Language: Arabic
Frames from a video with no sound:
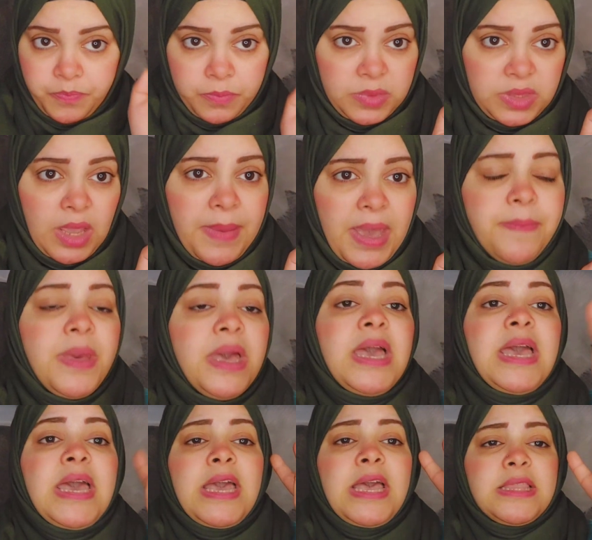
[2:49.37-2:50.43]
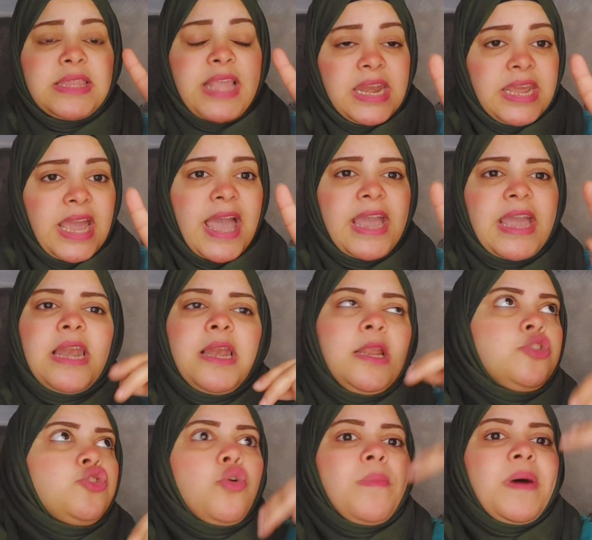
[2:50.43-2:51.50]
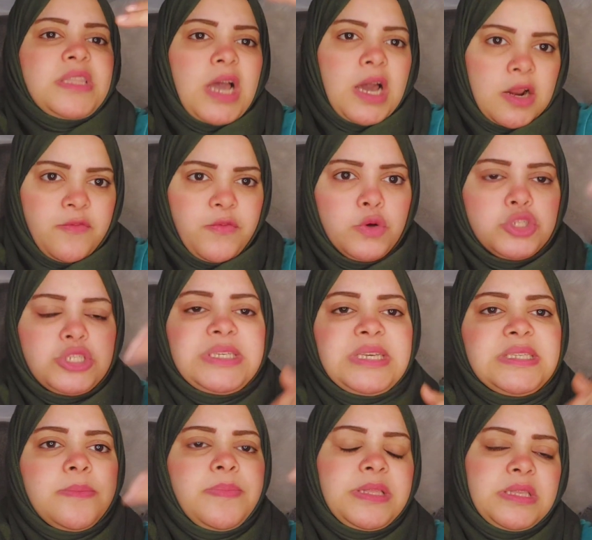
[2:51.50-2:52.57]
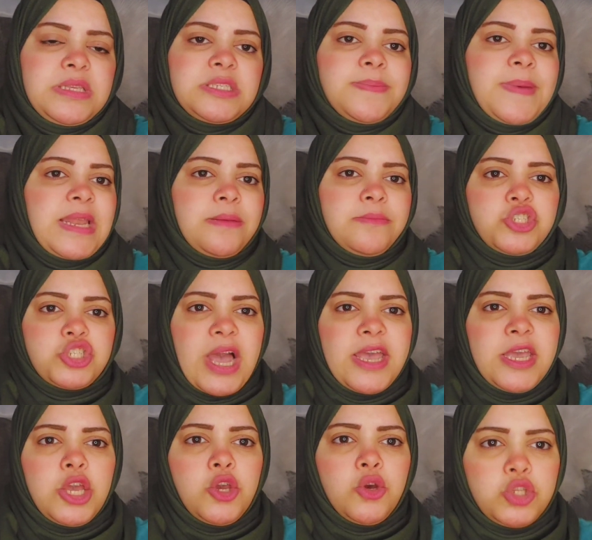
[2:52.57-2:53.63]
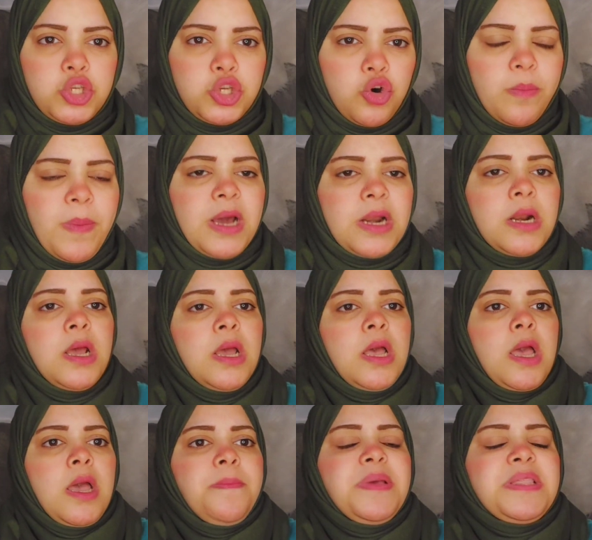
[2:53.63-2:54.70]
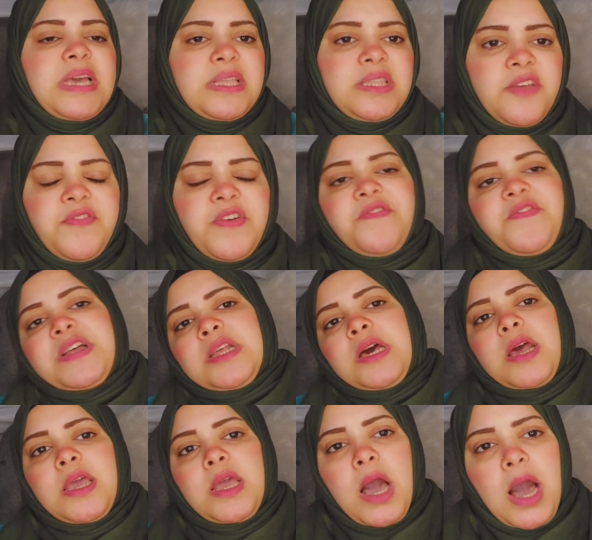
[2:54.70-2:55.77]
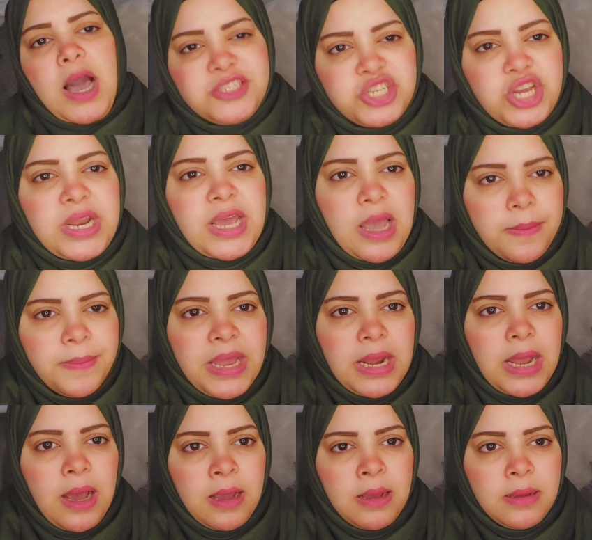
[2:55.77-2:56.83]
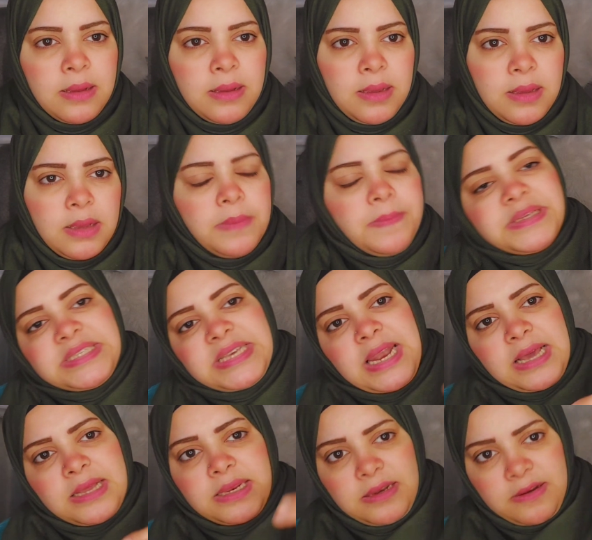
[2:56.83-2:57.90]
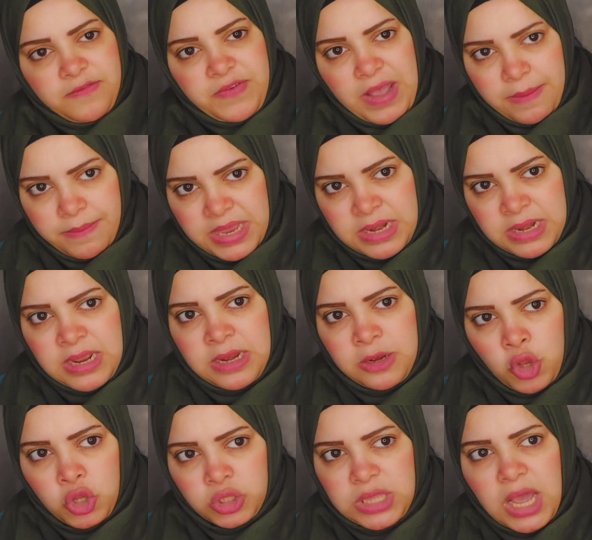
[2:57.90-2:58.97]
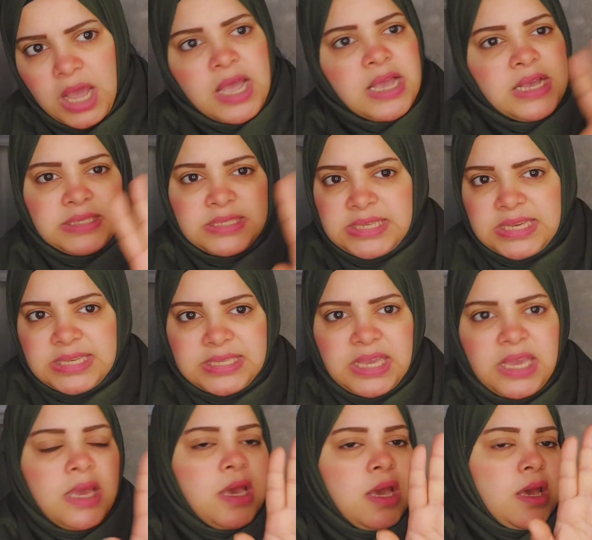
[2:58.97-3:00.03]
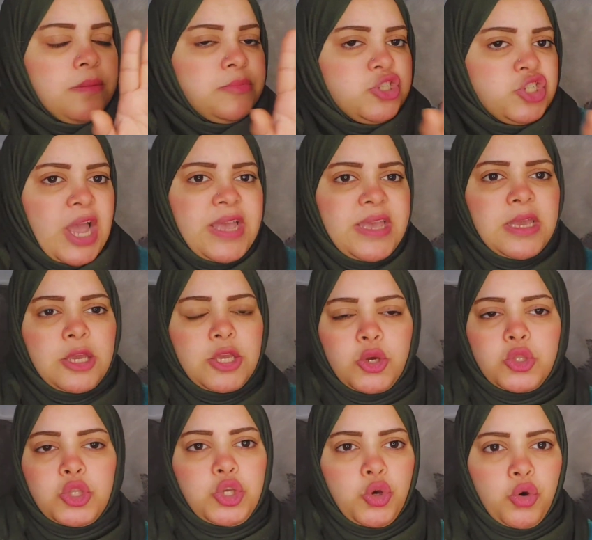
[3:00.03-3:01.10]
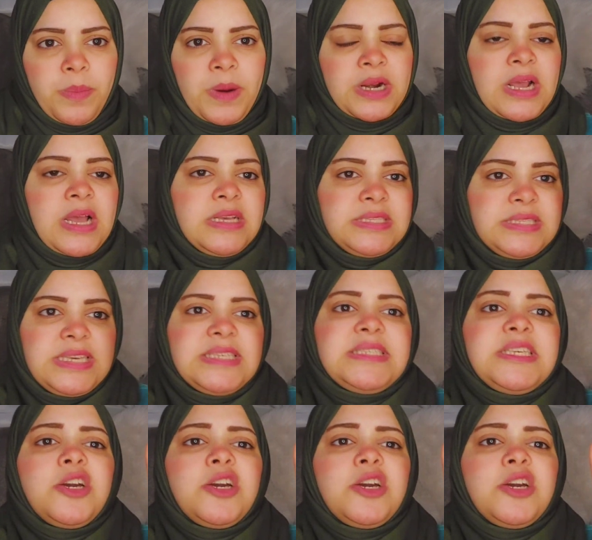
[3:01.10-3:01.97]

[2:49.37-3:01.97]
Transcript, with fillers: تمام تاني حاجه اللي انتوا ما تعرفوش زيزي بالنسبه لي مش اي يوتيوبر بتحتفل فانا رايحه عشان اجاملها مثلا فاهميني النقطه زيزي مش اي يوتيوبر زيزي